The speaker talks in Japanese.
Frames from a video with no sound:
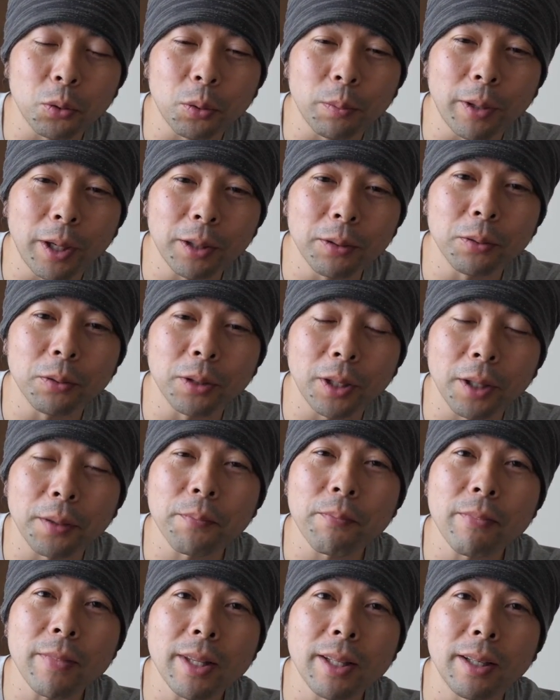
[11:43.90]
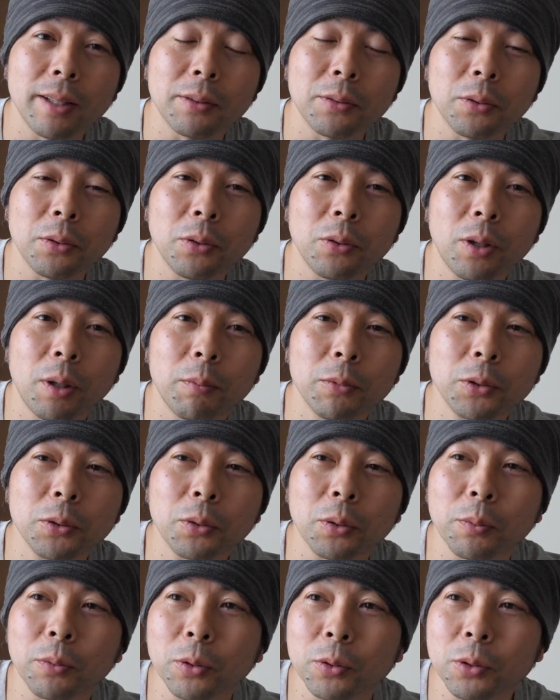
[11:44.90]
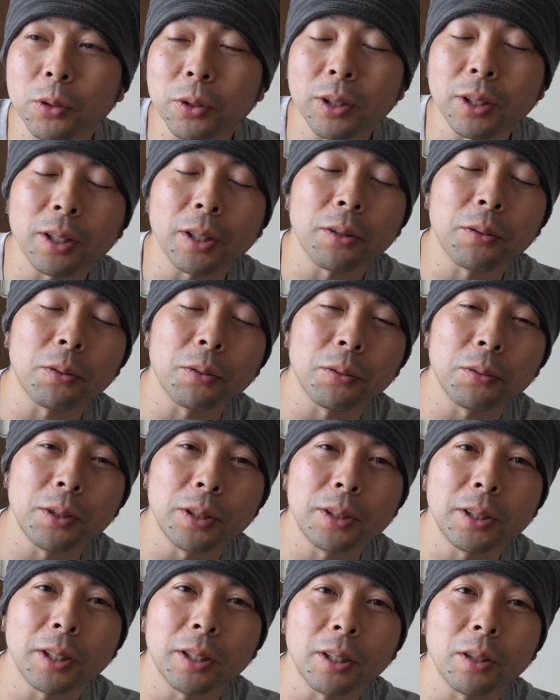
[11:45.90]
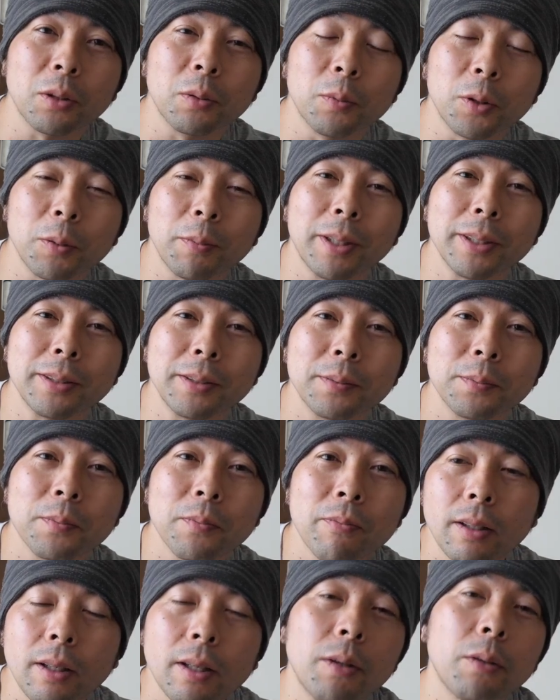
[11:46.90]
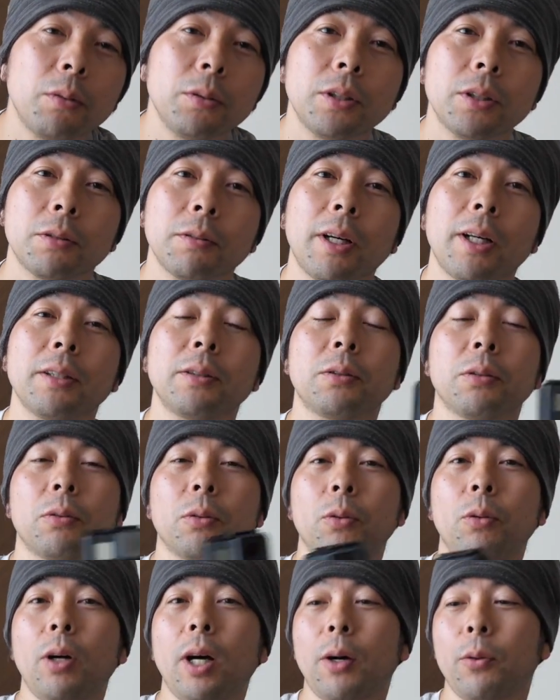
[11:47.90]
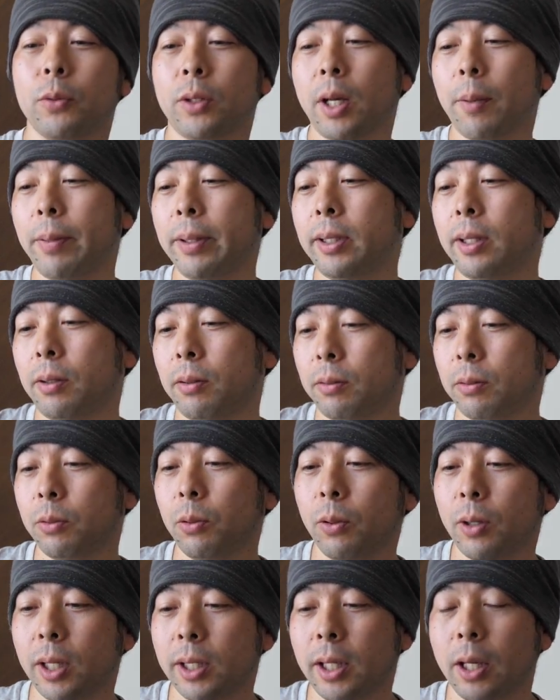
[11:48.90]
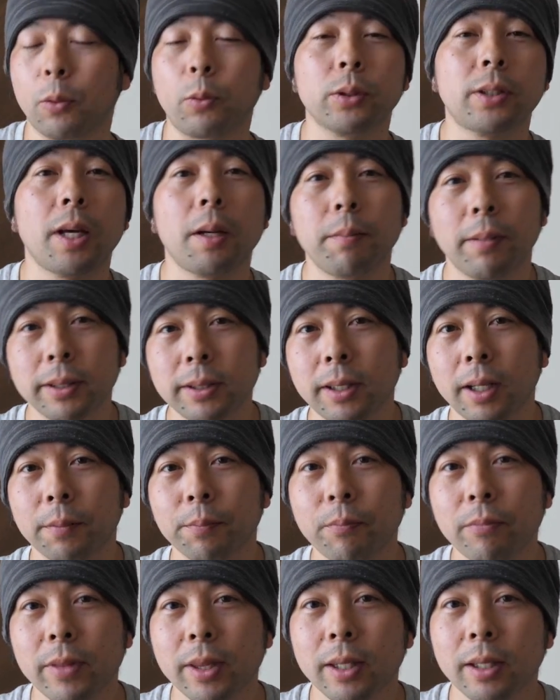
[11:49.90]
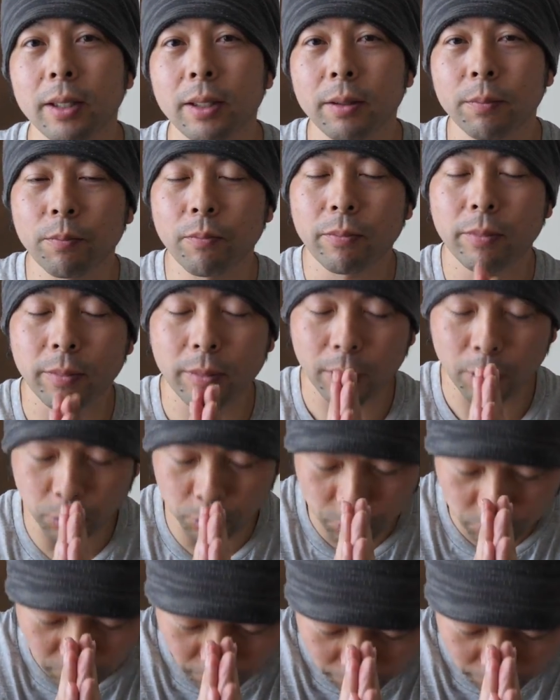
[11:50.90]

ころもあるので、えそういう動画もちょっと覗いていただけると嬉しいかなと思います。えー、本日はちょっとご飯を食べてる動画でございました。ごちそ